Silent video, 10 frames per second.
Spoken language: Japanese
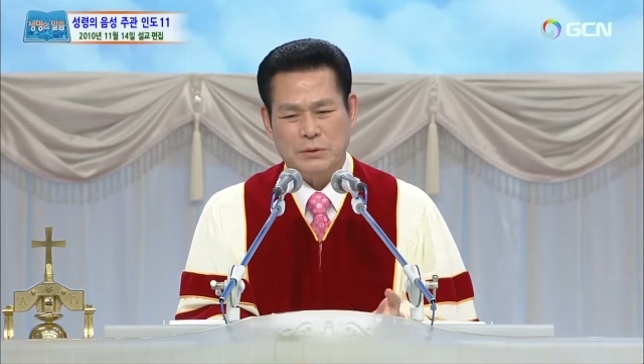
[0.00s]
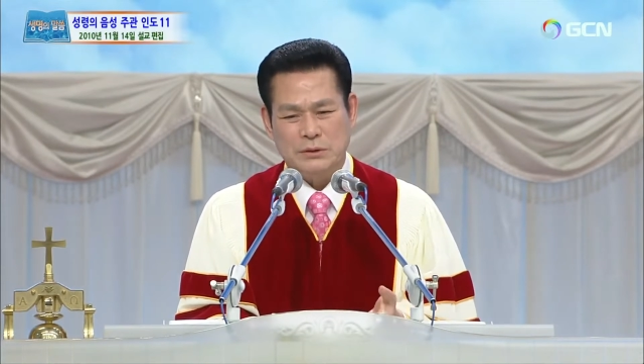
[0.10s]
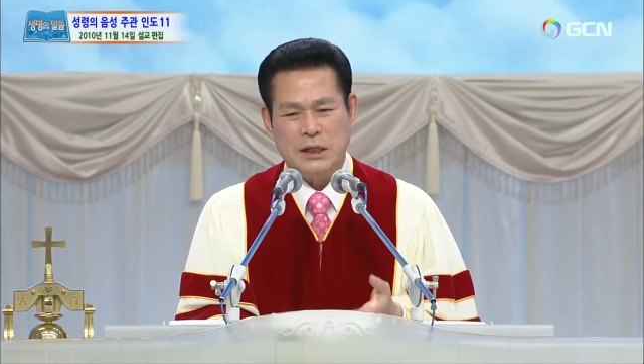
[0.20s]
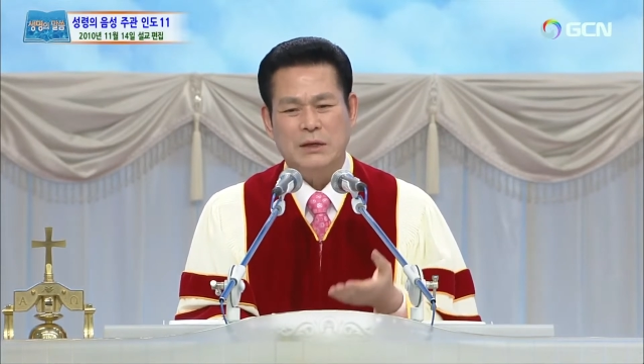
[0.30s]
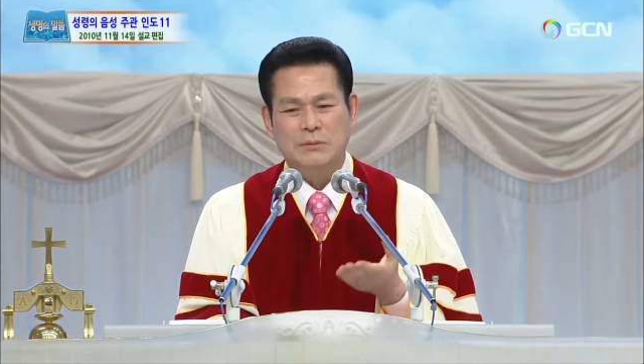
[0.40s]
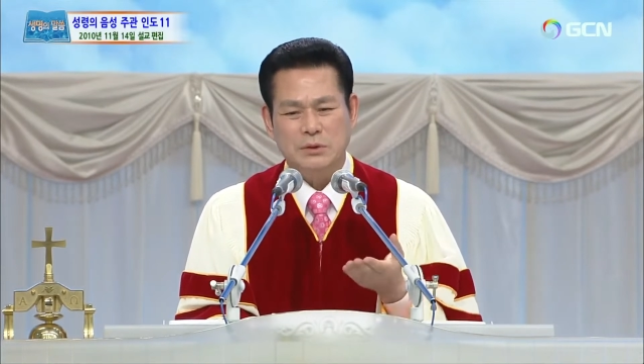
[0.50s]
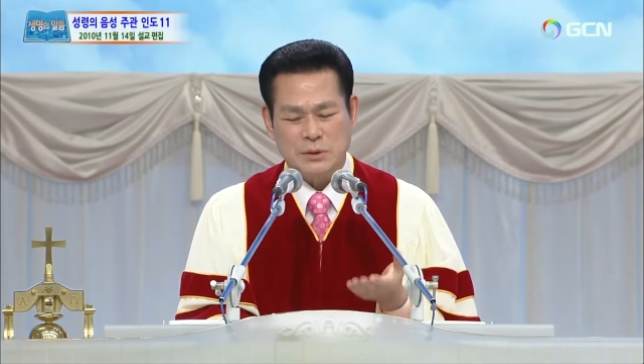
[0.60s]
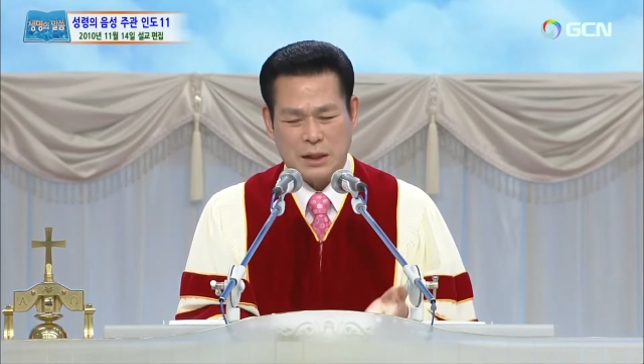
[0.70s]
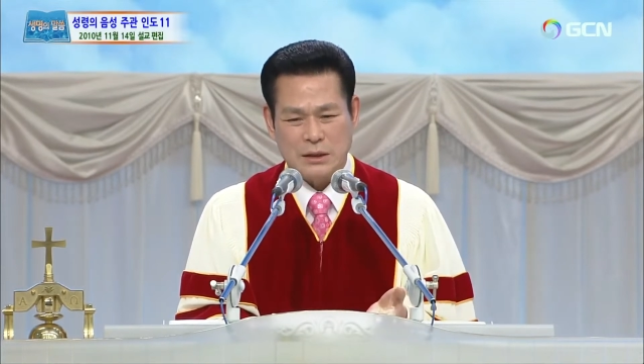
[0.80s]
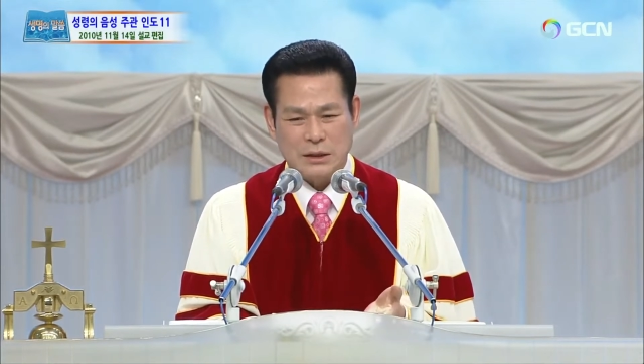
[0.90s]
間違って
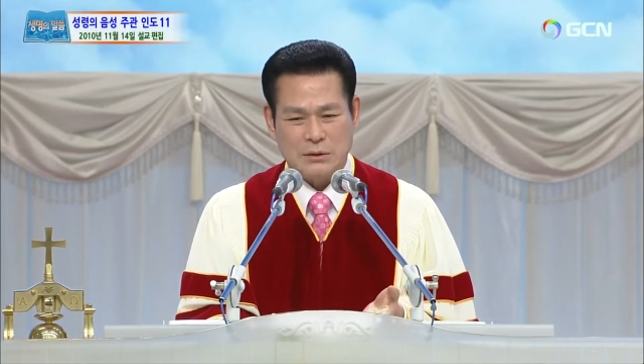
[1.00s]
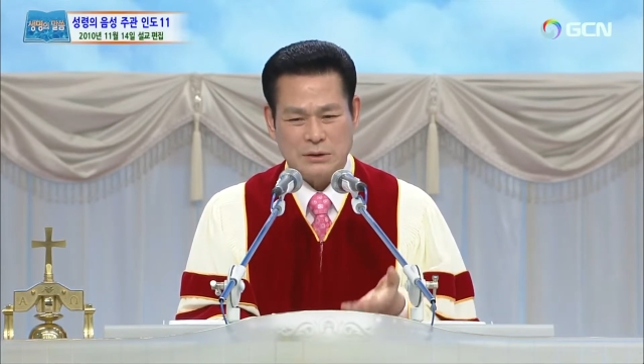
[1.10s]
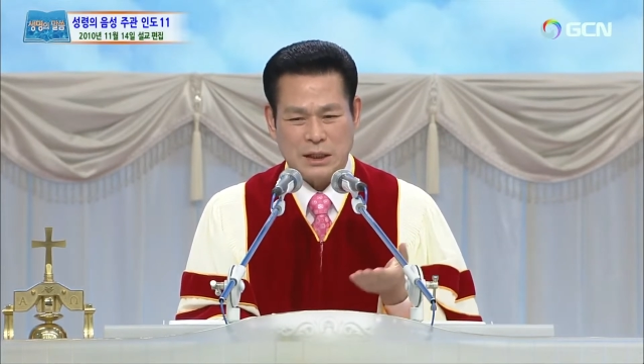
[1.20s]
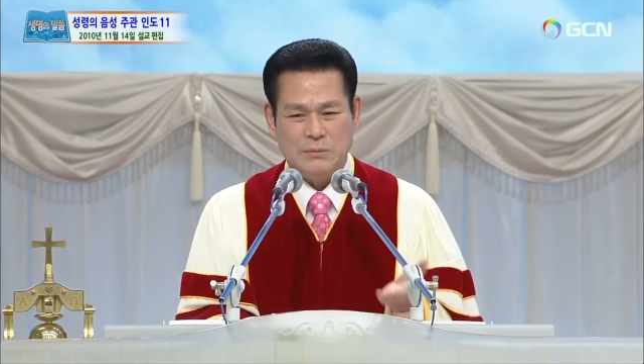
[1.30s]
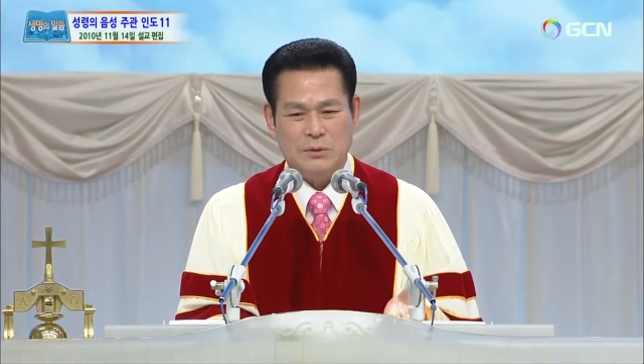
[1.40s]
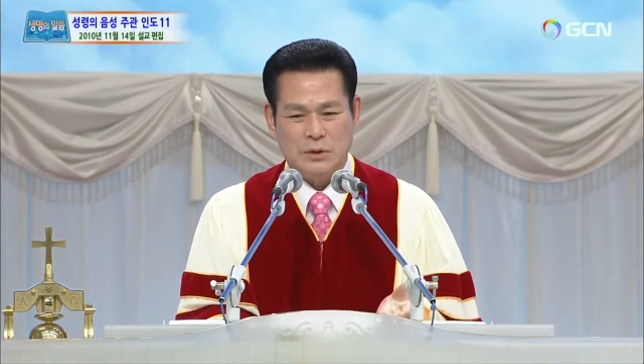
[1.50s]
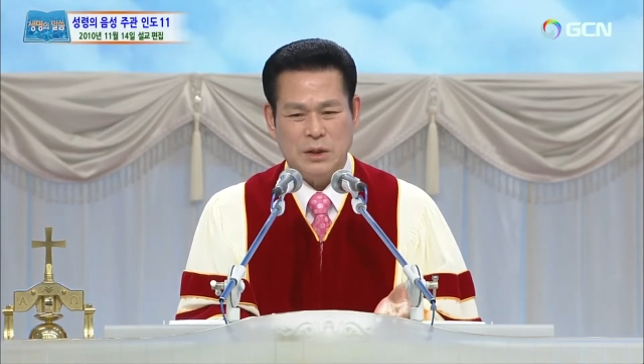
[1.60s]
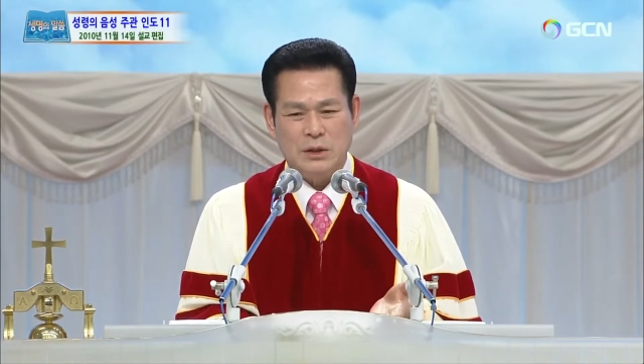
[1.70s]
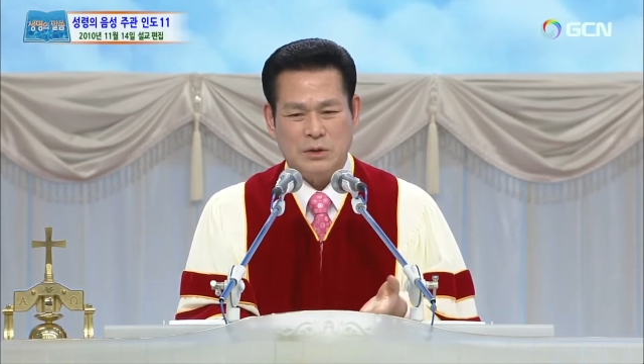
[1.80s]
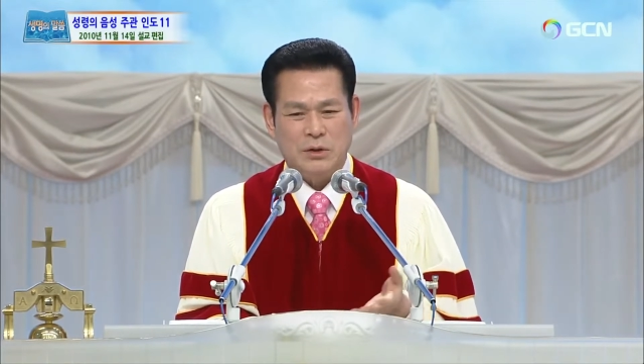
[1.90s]
教えて、間
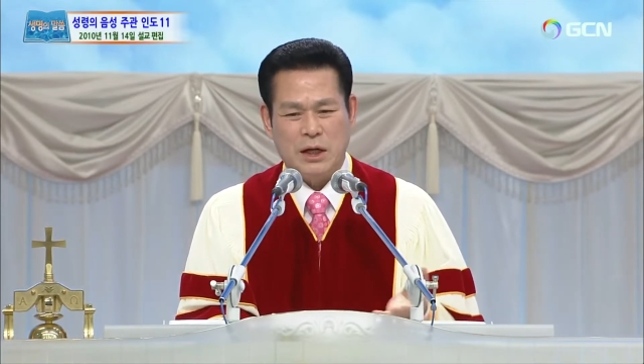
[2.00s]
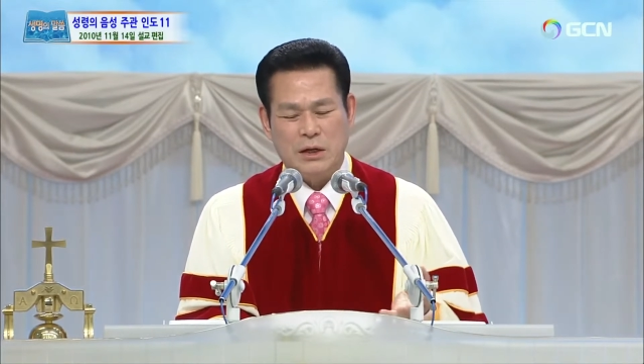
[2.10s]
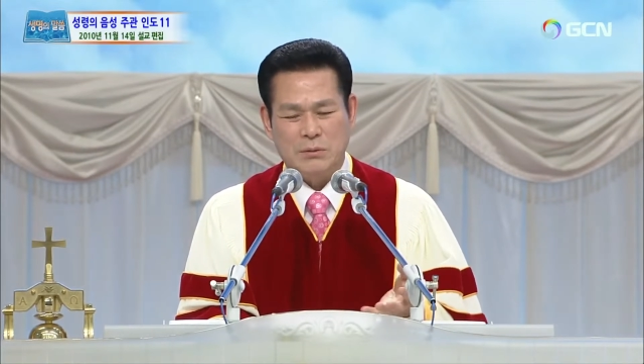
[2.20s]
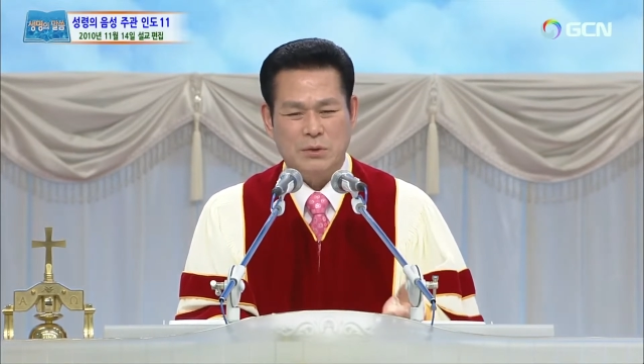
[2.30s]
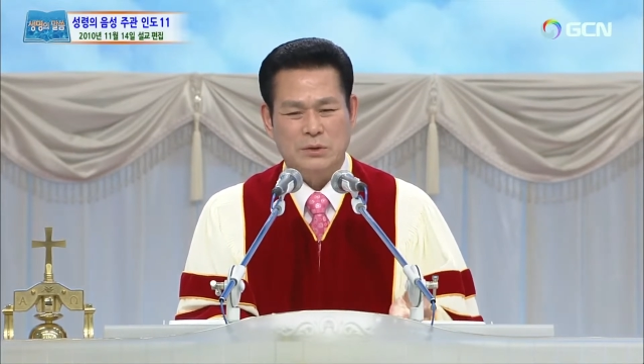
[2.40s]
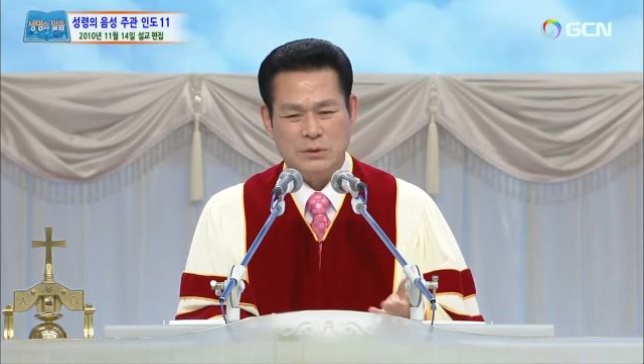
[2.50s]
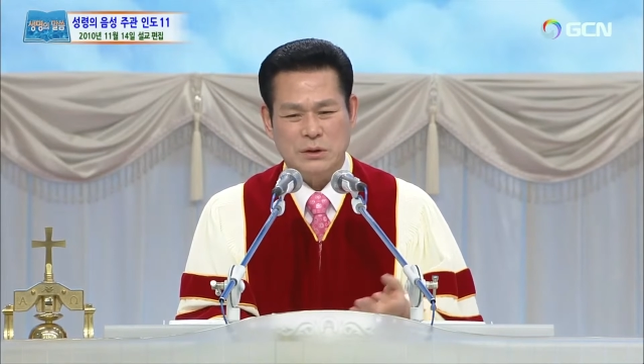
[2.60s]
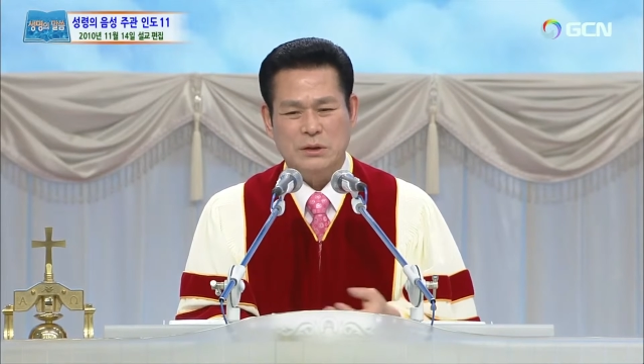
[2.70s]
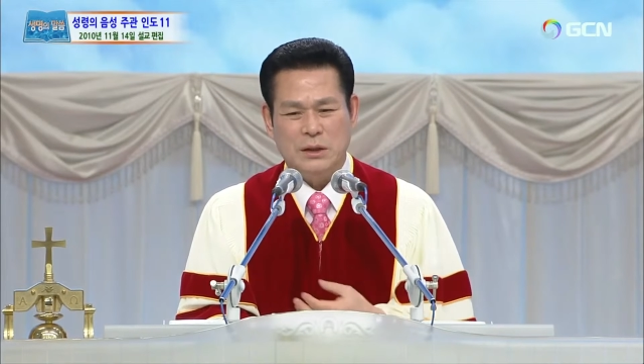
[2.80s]
違って学んで、